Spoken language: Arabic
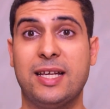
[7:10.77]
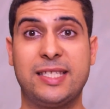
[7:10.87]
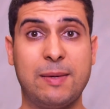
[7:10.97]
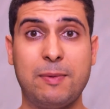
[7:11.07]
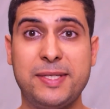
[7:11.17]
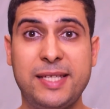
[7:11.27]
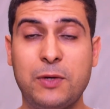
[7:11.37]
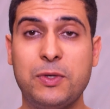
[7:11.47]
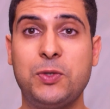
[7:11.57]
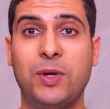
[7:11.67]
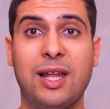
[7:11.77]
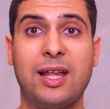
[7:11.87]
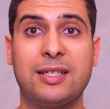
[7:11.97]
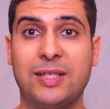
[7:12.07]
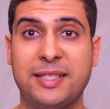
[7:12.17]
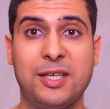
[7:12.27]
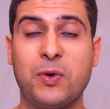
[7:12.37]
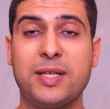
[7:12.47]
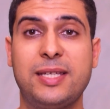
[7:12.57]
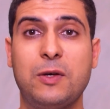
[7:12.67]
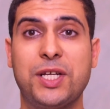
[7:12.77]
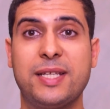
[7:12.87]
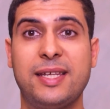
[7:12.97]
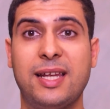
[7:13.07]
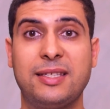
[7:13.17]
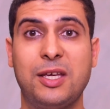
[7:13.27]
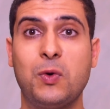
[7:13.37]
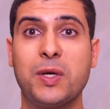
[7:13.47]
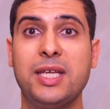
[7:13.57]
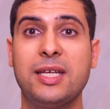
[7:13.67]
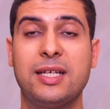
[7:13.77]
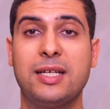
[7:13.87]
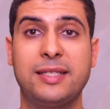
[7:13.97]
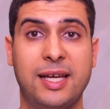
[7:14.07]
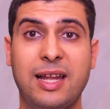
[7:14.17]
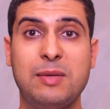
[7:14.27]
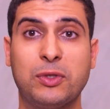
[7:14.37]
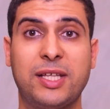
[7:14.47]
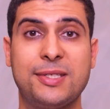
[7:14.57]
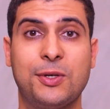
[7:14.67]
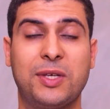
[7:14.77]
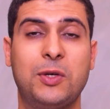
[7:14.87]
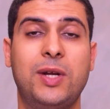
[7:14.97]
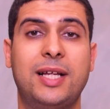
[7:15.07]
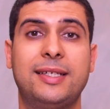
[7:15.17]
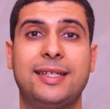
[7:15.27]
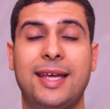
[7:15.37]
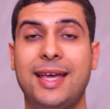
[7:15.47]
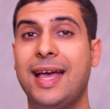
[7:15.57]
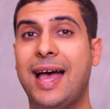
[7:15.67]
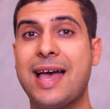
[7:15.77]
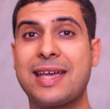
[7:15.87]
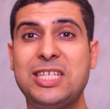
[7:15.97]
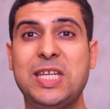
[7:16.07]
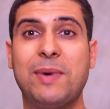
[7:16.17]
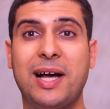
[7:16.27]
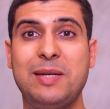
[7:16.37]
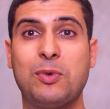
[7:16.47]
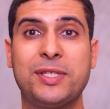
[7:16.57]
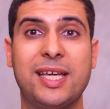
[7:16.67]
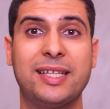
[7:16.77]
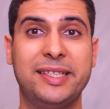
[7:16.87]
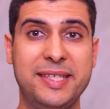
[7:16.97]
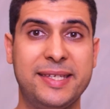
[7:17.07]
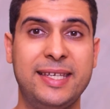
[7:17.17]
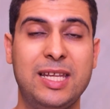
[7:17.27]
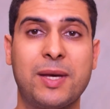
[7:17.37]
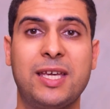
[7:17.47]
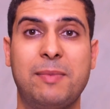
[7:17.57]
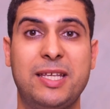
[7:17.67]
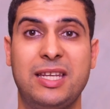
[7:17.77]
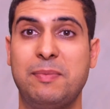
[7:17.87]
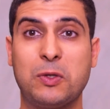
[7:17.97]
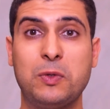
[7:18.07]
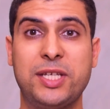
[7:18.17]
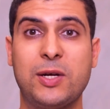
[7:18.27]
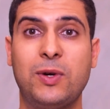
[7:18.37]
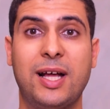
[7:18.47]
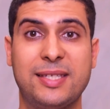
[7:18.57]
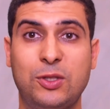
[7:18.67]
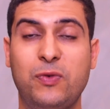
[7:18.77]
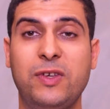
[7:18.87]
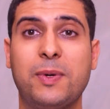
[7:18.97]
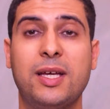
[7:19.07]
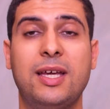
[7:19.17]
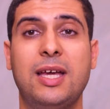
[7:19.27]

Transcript: السبب الزاوج ولا لا تيوري الزاوجه سي لا تيوري آه، تاع لاليمونطاسيون كيكون عندك ان ريجيم اليمونتير ديزيكيليبري يعني ما تكونش تاكل اسي دو فيبر